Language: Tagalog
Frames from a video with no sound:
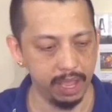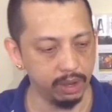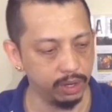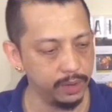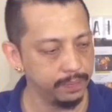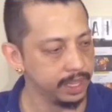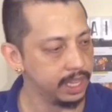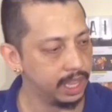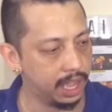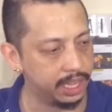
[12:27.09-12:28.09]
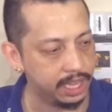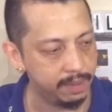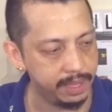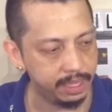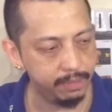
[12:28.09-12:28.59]
Pero, ang
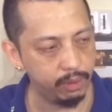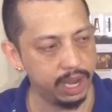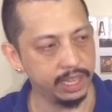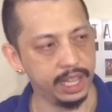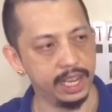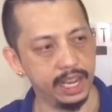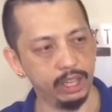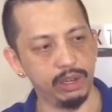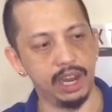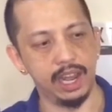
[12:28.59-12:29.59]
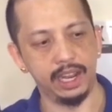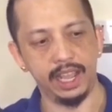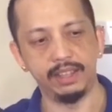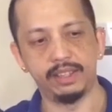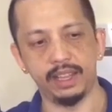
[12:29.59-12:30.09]
gagamitin po natin, eto na lang,
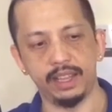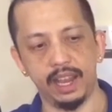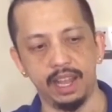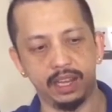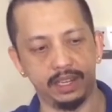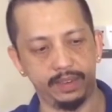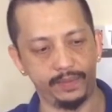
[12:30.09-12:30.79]
headset na lang.